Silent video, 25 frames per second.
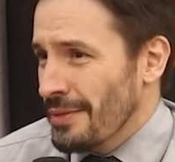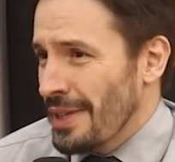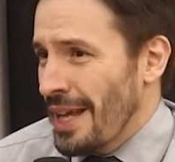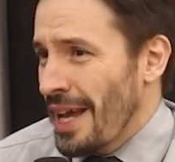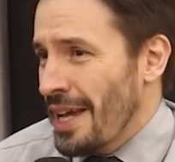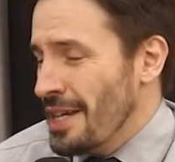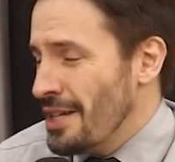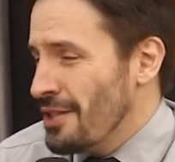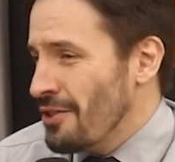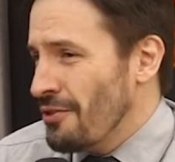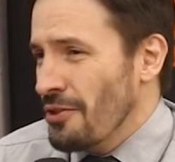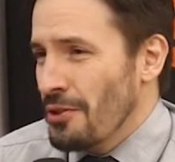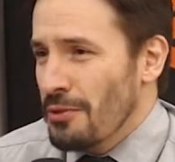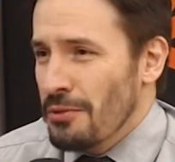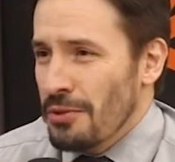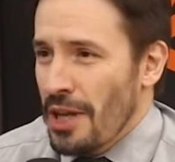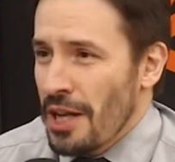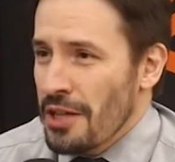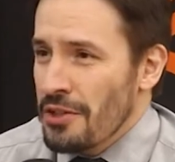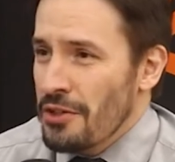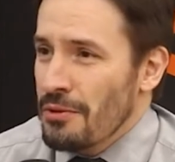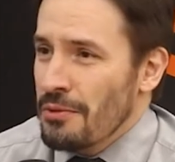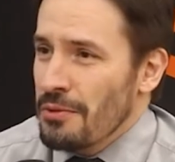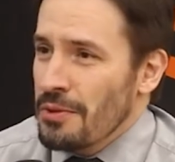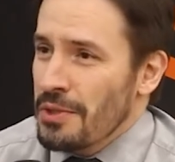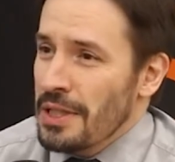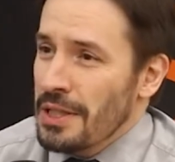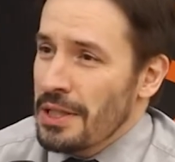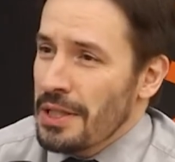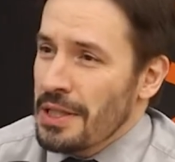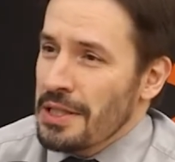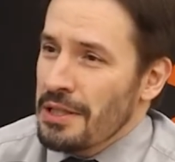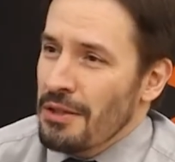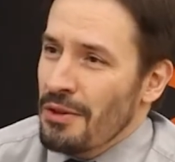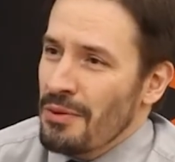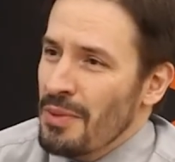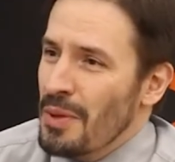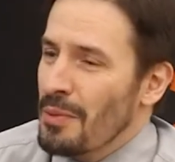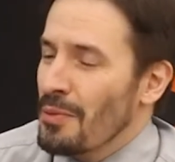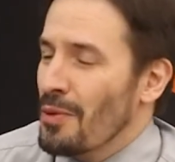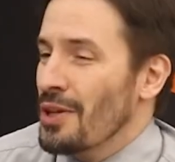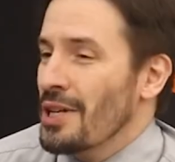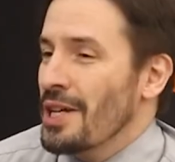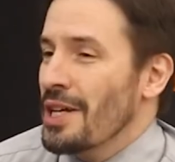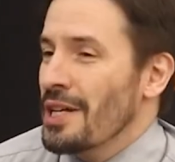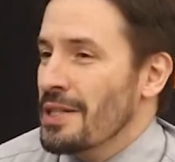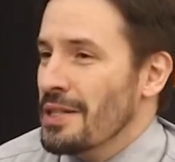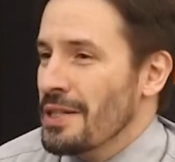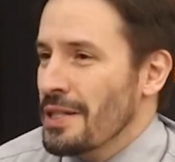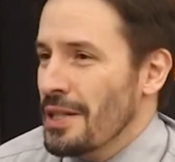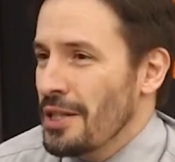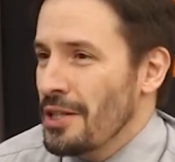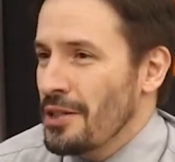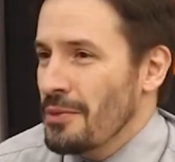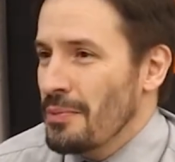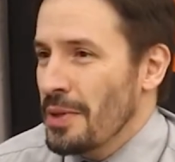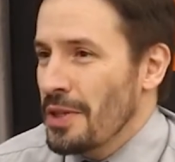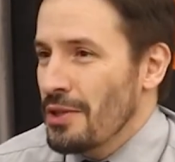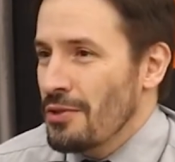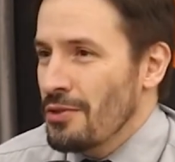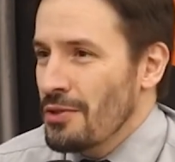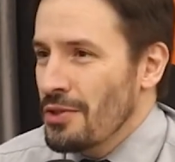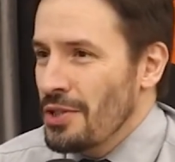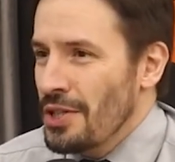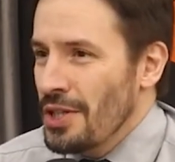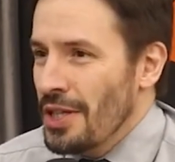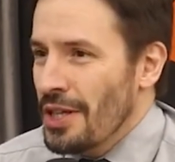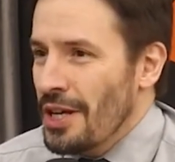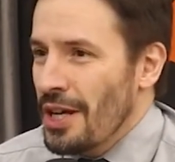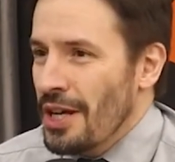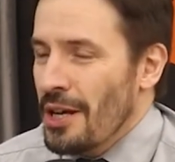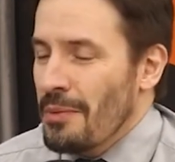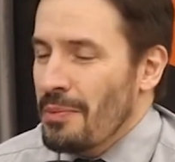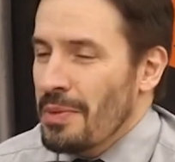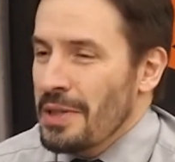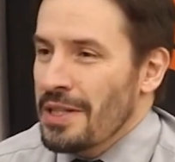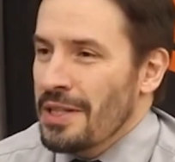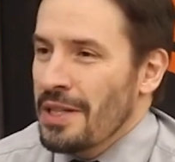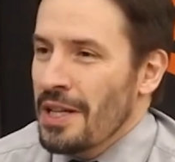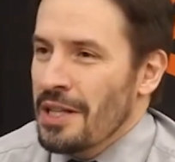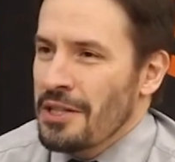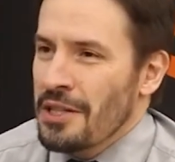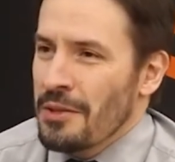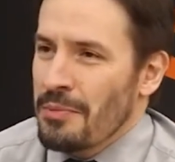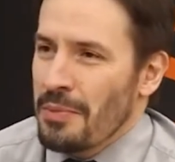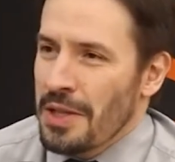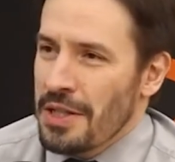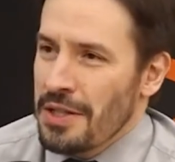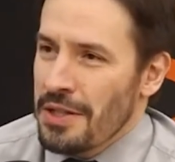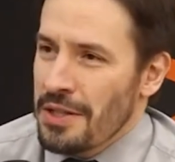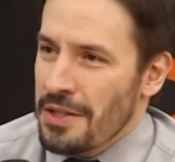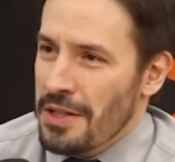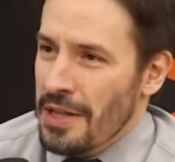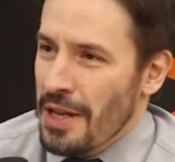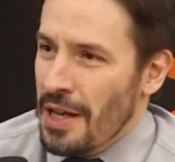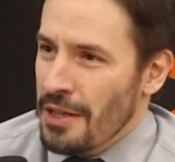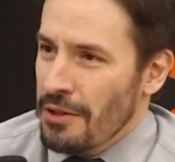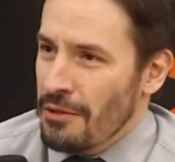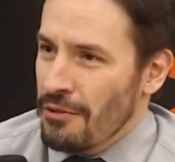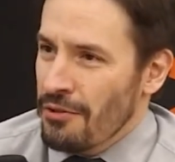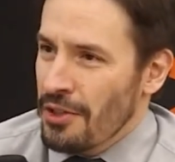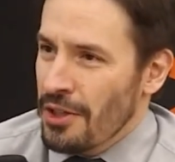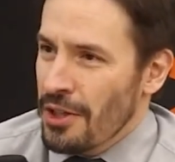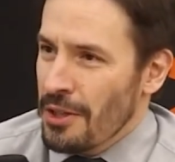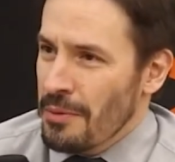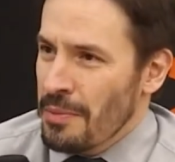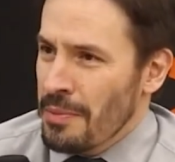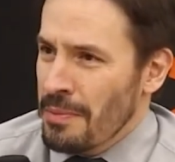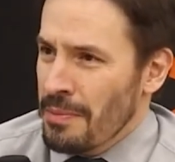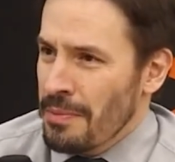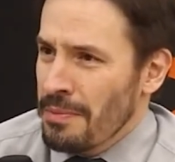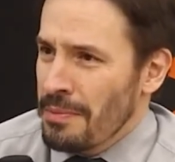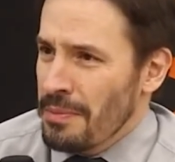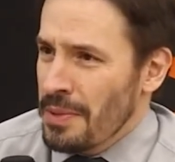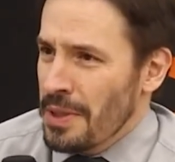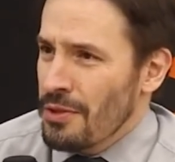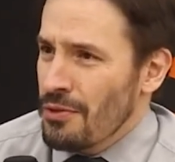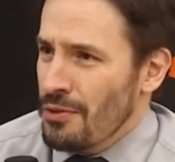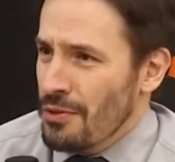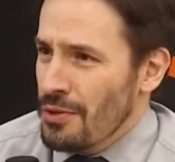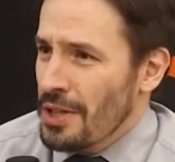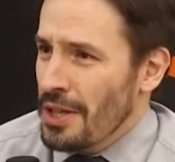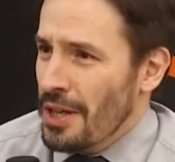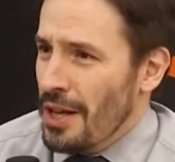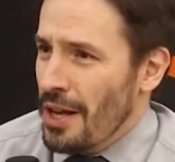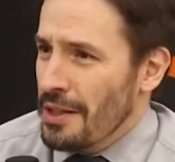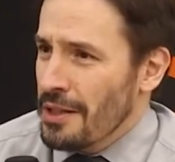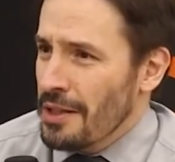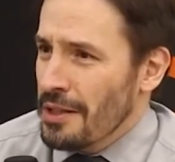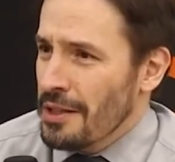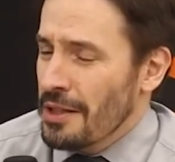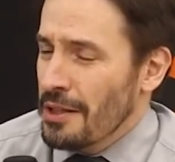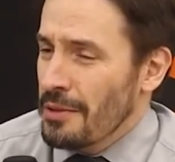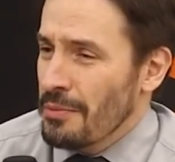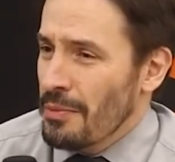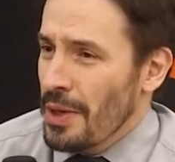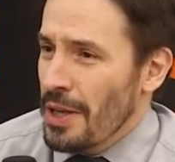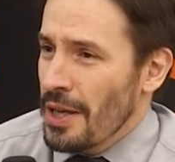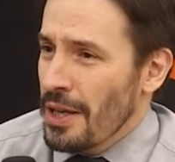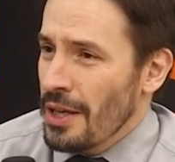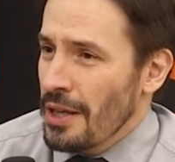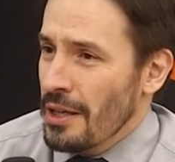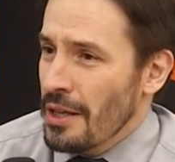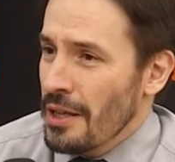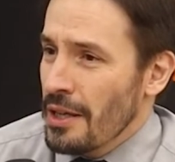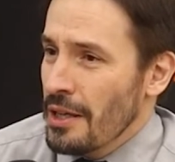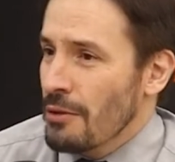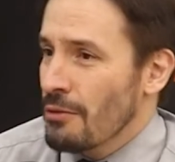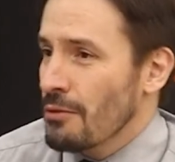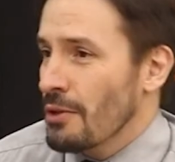Aí, dificuldade de concentração, a memória recente prejudica, a capacidade de aprendizado fica prejudicada também,